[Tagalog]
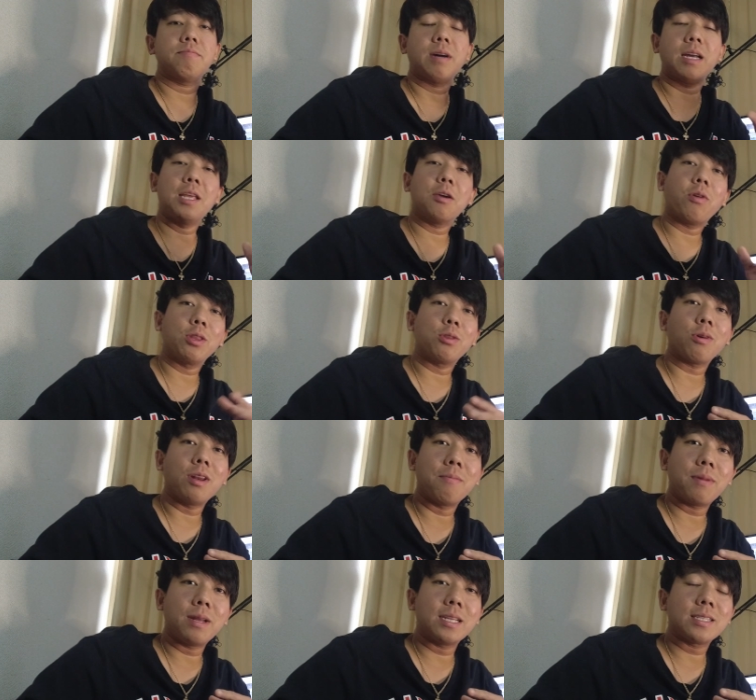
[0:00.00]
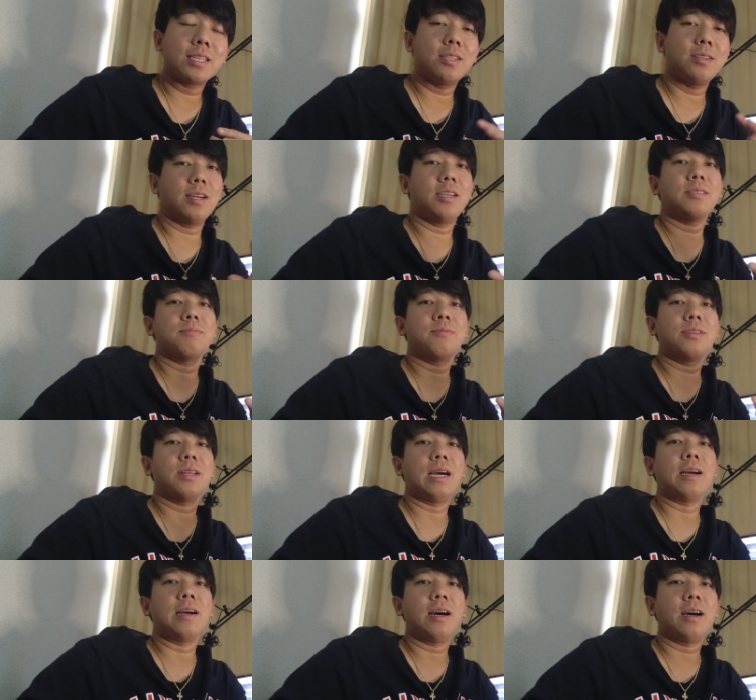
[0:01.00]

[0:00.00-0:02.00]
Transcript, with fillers: Bali kwento ko lang pala sa inyo guys muna.